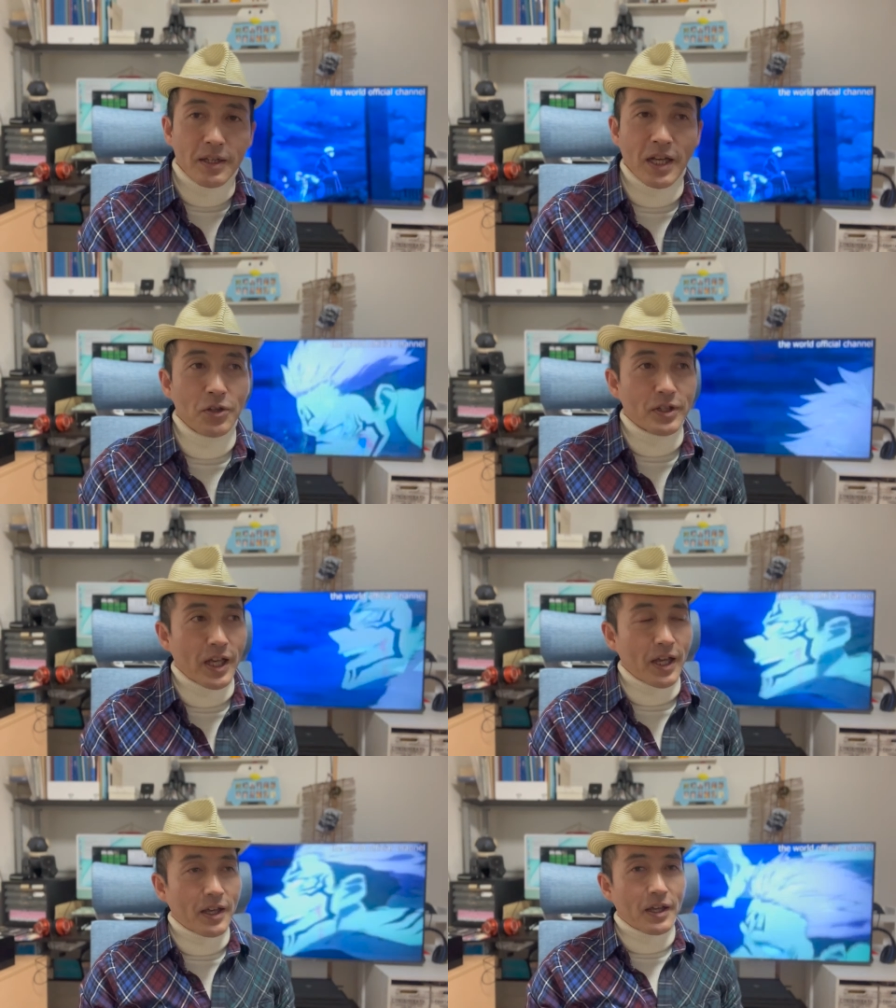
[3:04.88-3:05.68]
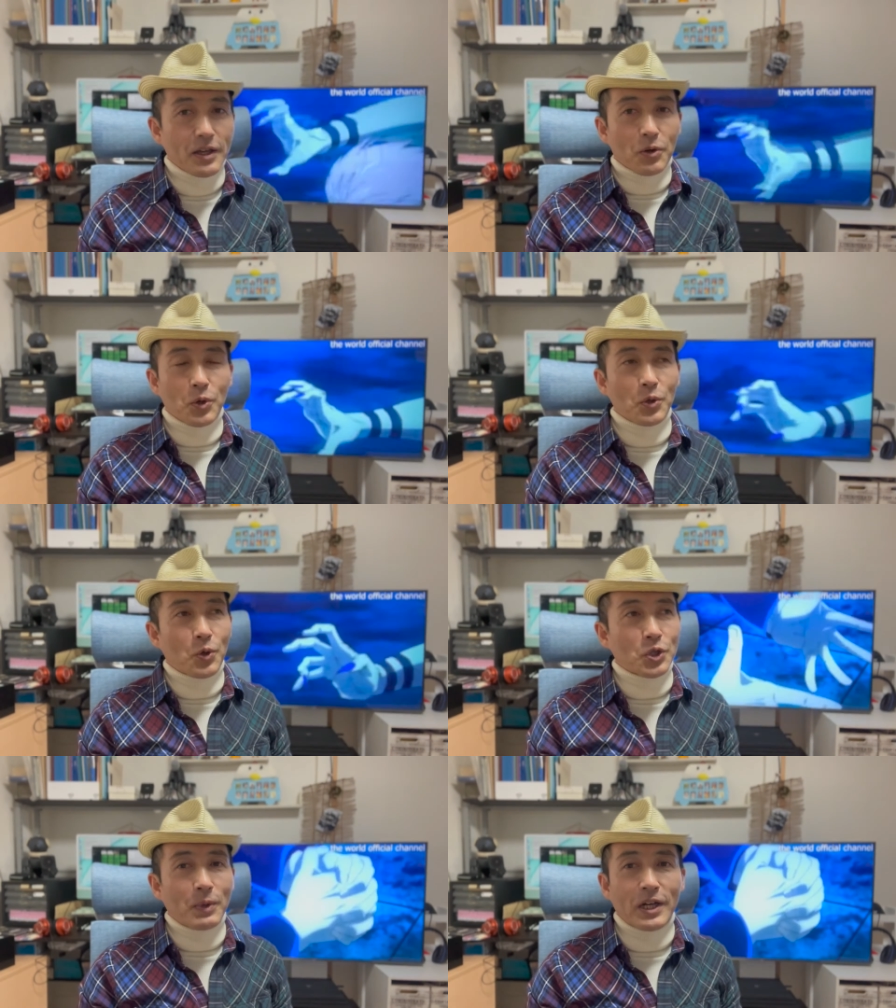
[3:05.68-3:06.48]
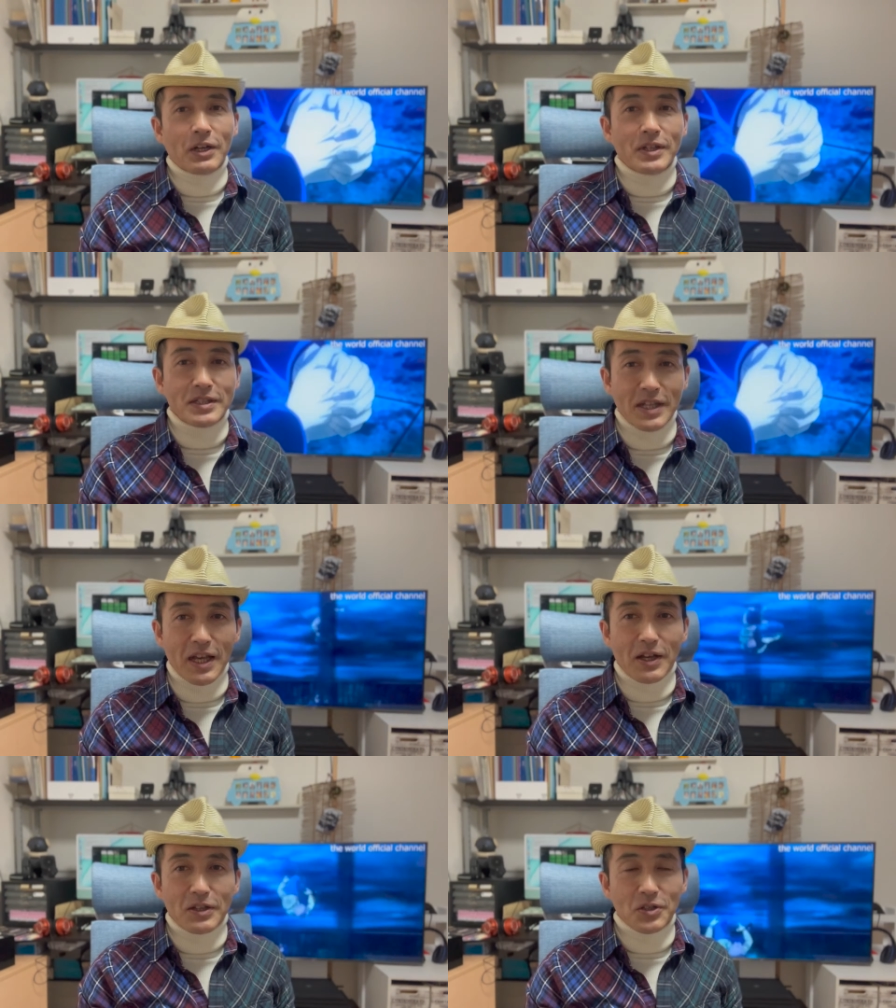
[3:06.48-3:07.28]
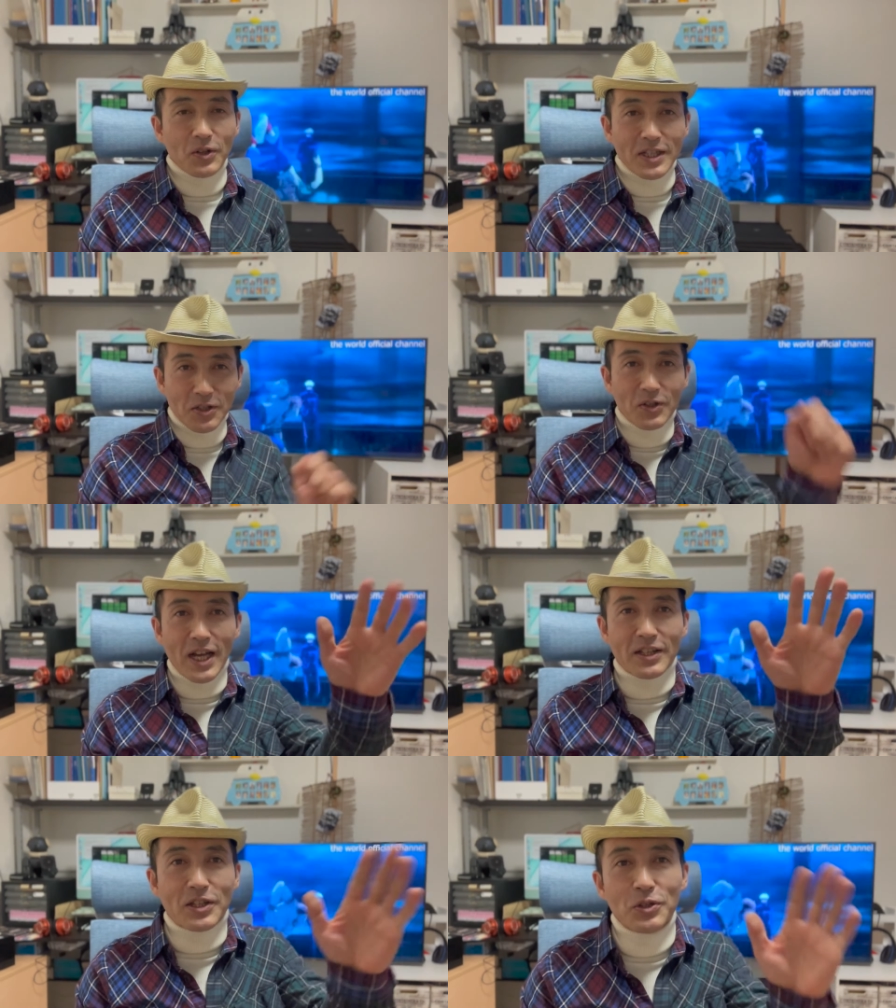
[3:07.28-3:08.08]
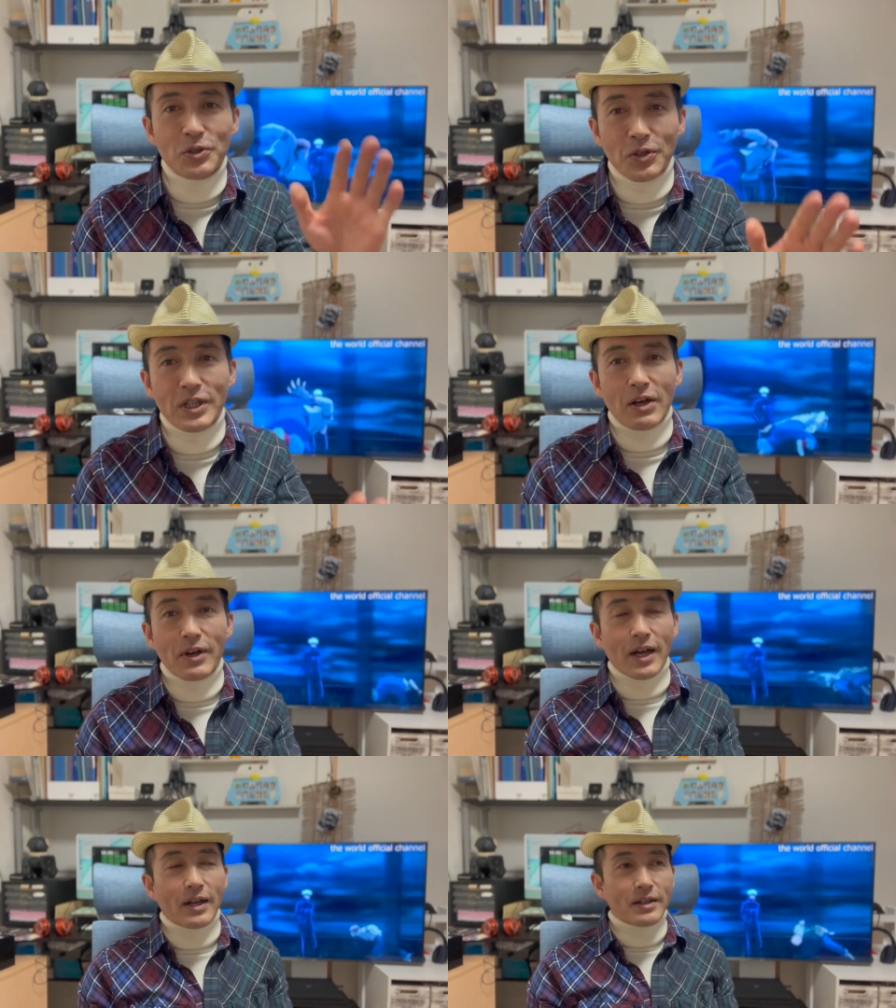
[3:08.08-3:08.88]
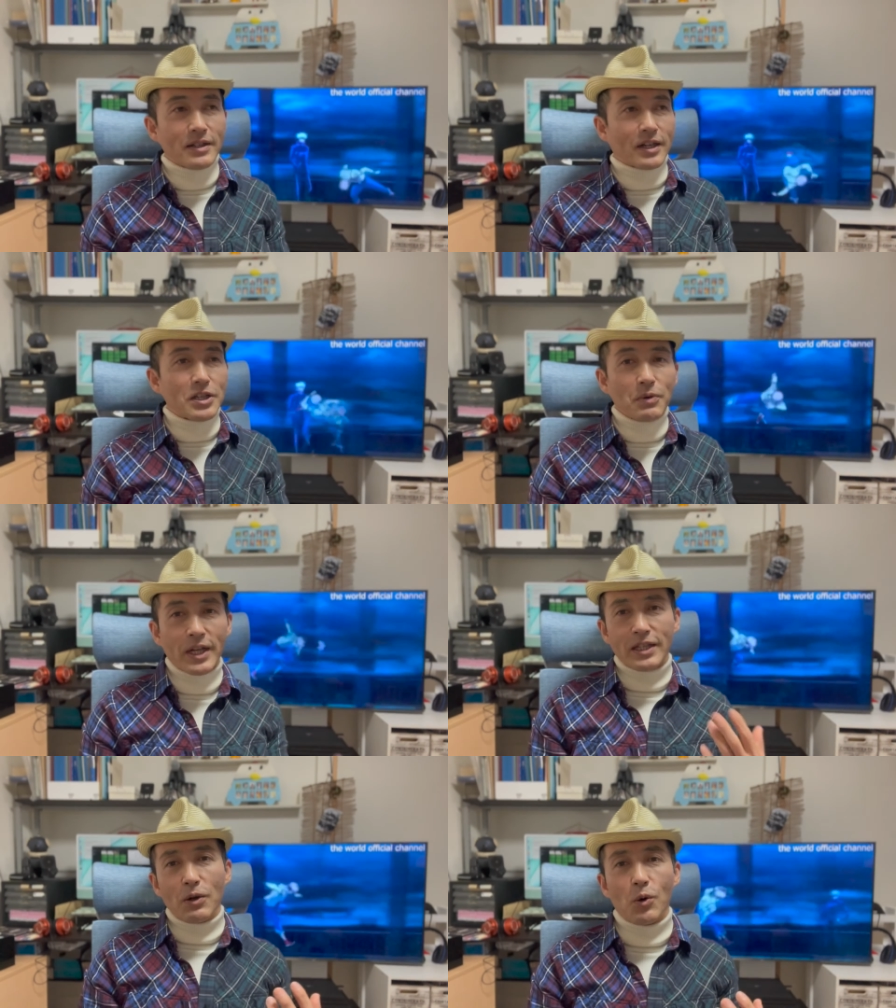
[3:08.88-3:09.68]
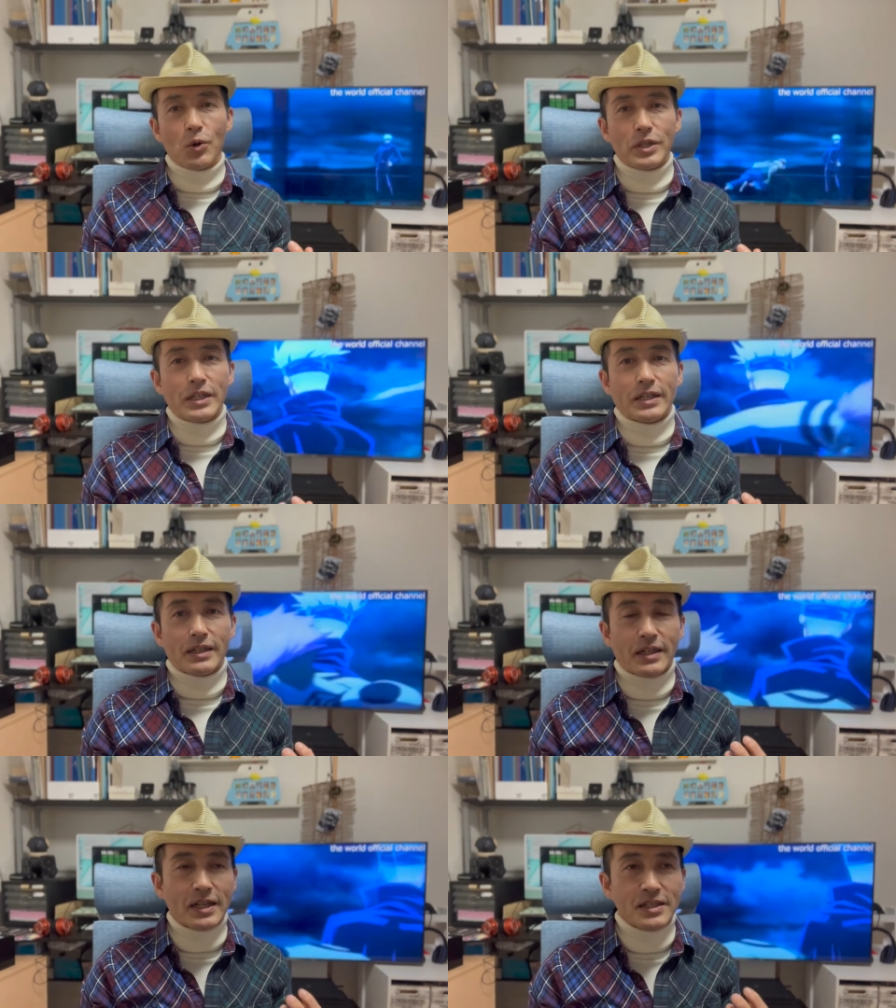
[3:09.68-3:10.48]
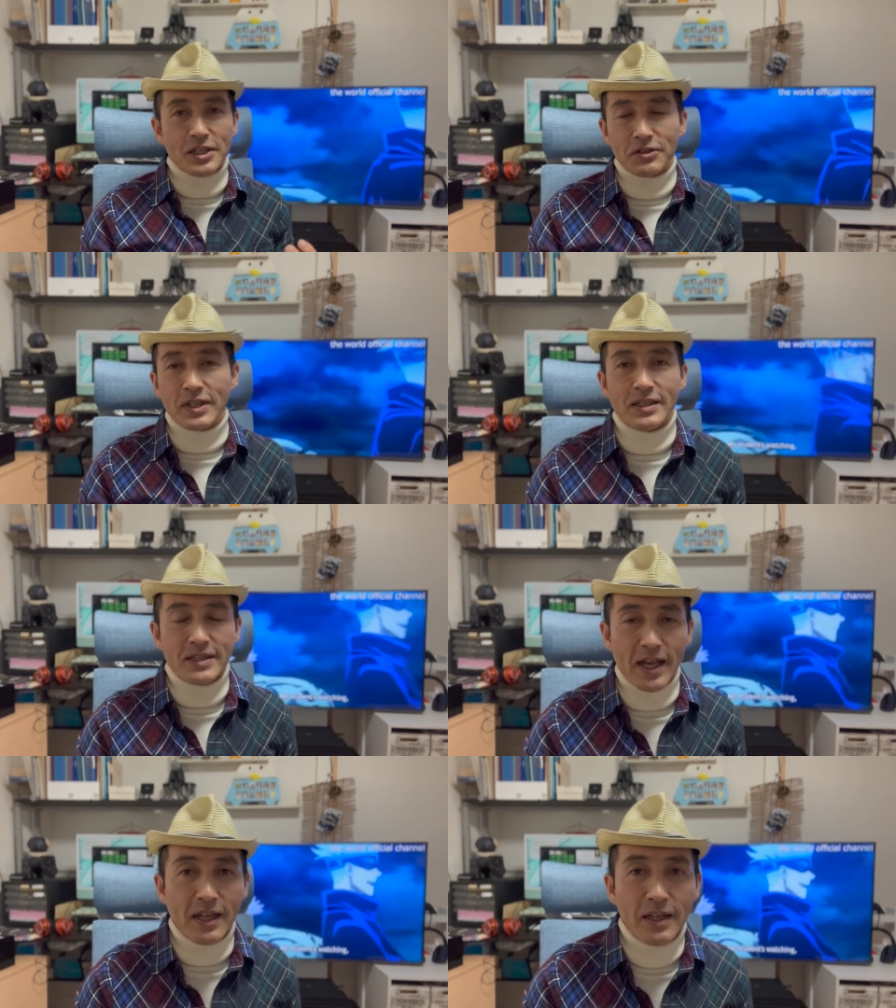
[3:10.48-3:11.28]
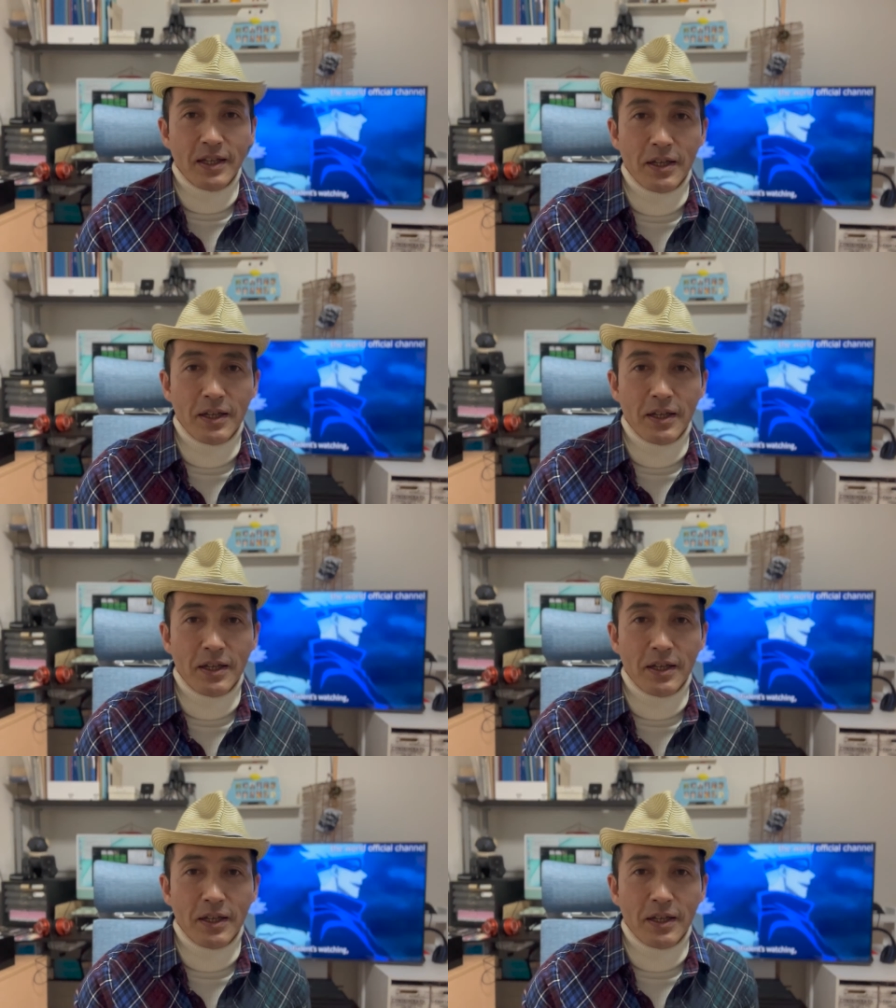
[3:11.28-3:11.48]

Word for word: なので、この言葉からはですね、そうだそうだっていうよりかは、なんか言われた方に感じるんですね。